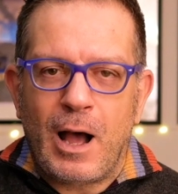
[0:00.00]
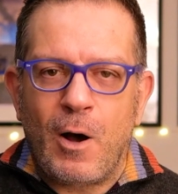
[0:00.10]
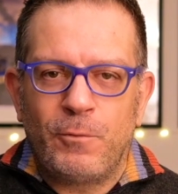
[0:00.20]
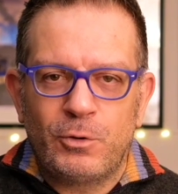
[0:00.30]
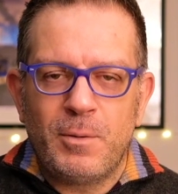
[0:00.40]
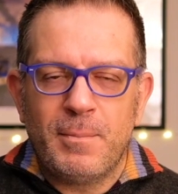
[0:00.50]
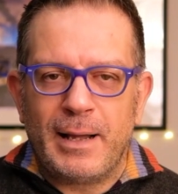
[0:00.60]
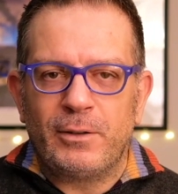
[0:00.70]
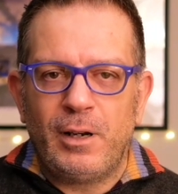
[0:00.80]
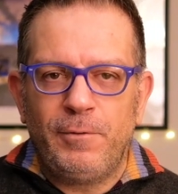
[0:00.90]
ho avuto in
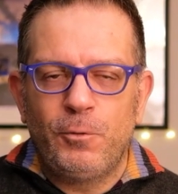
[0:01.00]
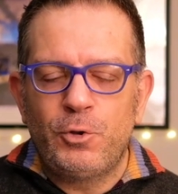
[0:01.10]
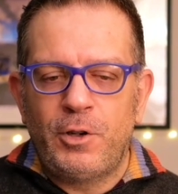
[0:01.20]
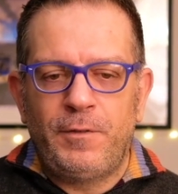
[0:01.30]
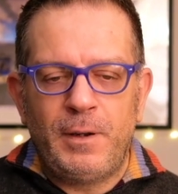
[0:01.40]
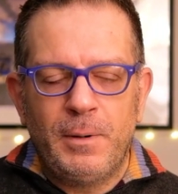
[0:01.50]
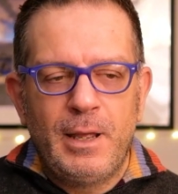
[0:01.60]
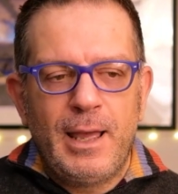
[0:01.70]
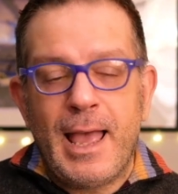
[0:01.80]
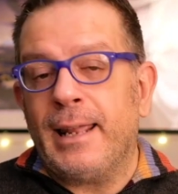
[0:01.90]
mano delle
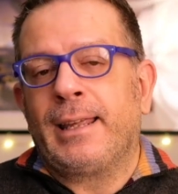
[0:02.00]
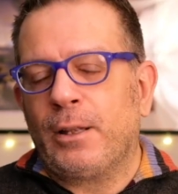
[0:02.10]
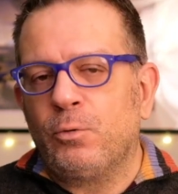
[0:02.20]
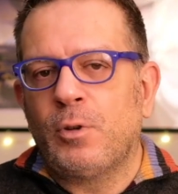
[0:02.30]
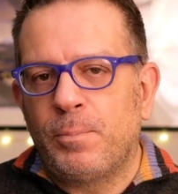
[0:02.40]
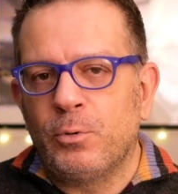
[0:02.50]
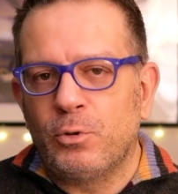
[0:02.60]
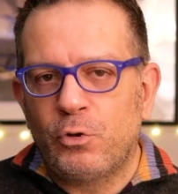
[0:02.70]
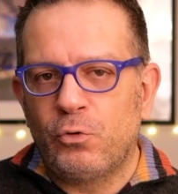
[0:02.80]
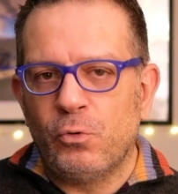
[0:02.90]
Fujifilm, è ricaduta
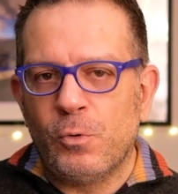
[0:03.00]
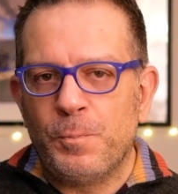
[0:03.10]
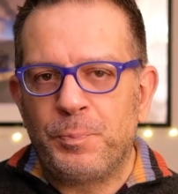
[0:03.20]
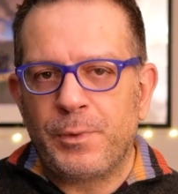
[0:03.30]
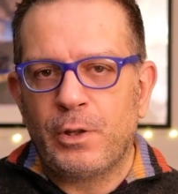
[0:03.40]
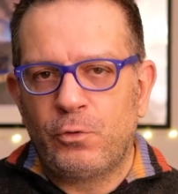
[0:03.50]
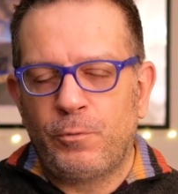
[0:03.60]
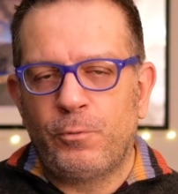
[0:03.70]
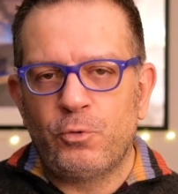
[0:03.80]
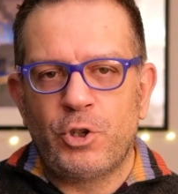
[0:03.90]
appunto su, mm,
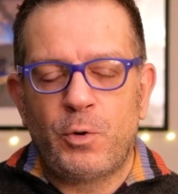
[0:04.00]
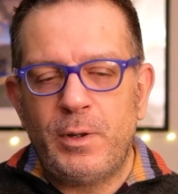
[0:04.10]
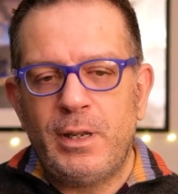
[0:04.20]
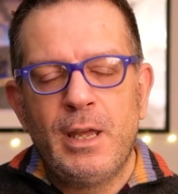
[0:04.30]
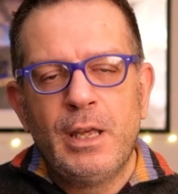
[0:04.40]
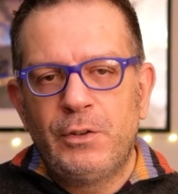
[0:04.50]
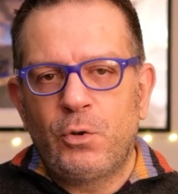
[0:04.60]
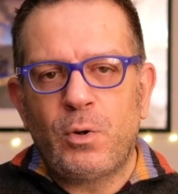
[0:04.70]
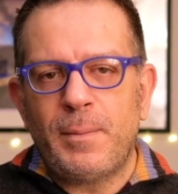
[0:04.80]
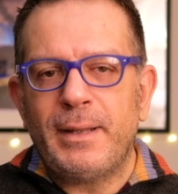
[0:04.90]
su Fuji. Quindi
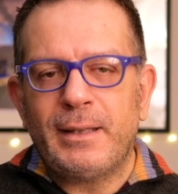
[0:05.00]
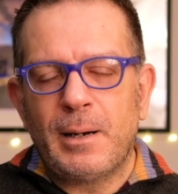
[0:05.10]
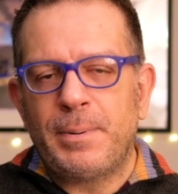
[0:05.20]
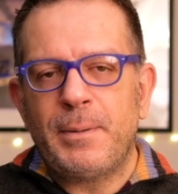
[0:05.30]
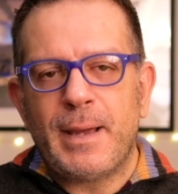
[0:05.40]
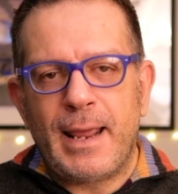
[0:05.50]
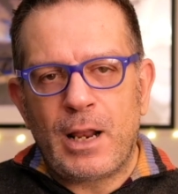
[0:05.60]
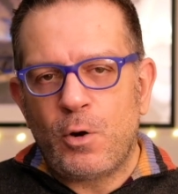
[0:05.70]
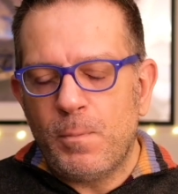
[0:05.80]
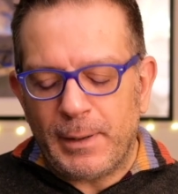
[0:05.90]
sicuramente la prima è
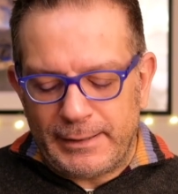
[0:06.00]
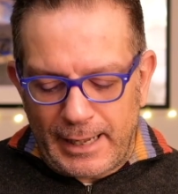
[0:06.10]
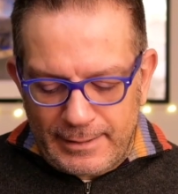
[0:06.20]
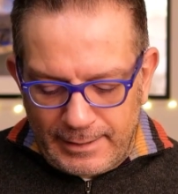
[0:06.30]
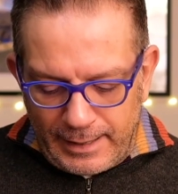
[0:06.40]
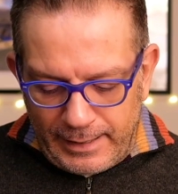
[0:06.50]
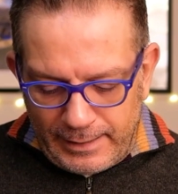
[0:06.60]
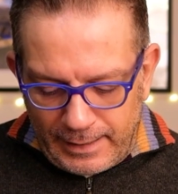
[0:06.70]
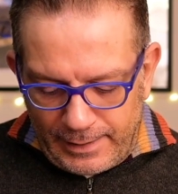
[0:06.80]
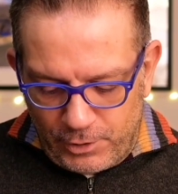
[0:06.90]
la compattezza
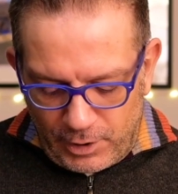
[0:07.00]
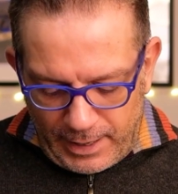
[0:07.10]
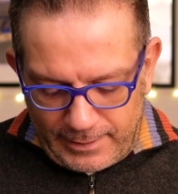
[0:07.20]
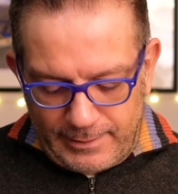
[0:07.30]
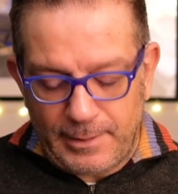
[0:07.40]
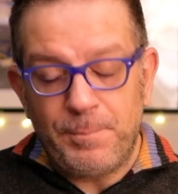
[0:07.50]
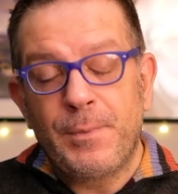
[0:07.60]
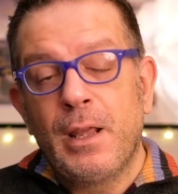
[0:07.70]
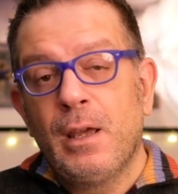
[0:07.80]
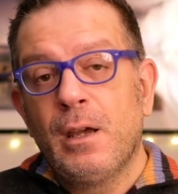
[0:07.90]
e la leggerezza.
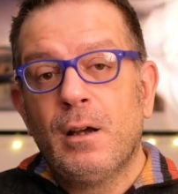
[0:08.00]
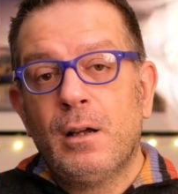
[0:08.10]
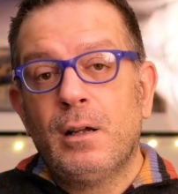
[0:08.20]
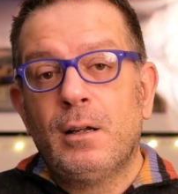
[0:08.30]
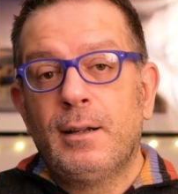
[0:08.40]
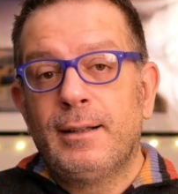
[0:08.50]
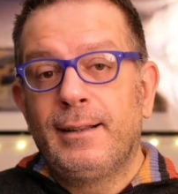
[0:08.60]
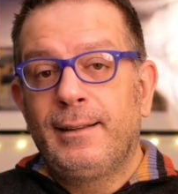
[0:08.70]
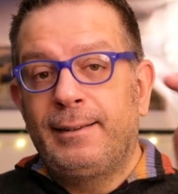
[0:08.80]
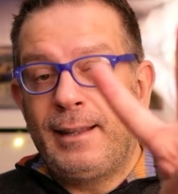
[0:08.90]

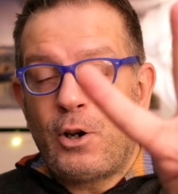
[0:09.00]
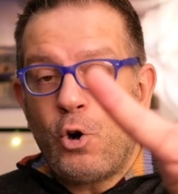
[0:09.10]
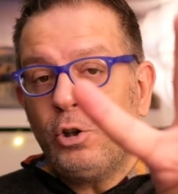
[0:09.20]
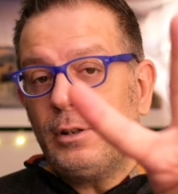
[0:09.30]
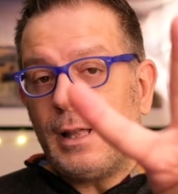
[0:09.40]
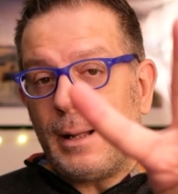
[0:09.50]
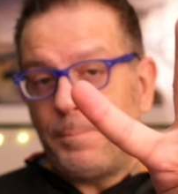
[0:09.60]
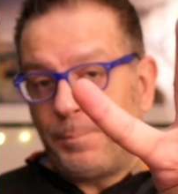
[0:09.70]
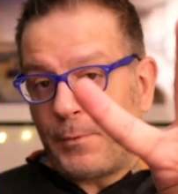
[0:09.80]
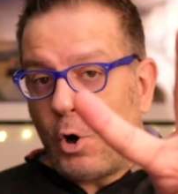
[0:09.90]

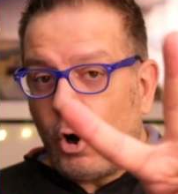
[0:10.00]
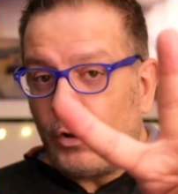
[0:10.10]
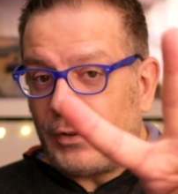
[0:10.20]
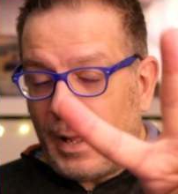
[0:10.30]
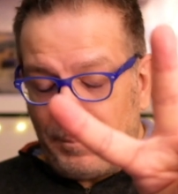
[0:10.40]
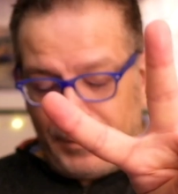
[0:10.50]
Seconda cosa,